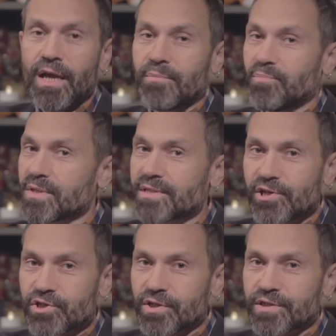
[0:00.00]
без
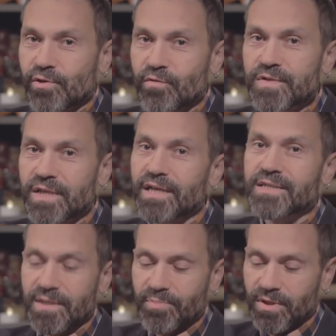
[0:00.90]
лишних слов, стали
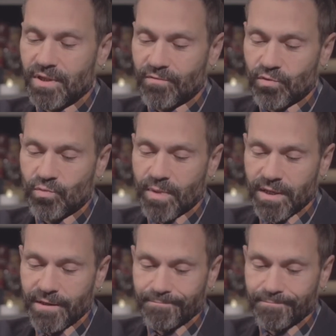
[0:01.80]
сыпать на него тумаки.